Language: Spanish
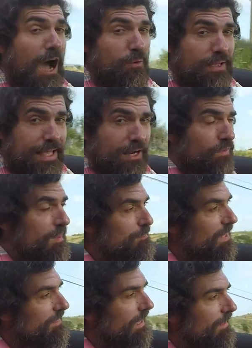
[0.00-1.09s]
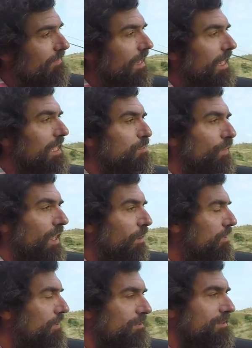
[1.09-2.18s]
Aunque algo dependa del equipo de
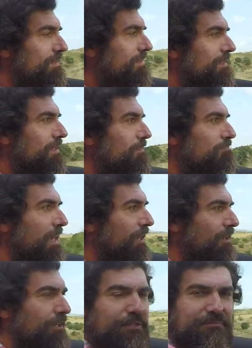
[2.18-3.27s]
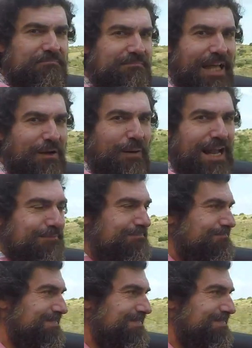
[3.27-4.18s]
audio. Pero da igual,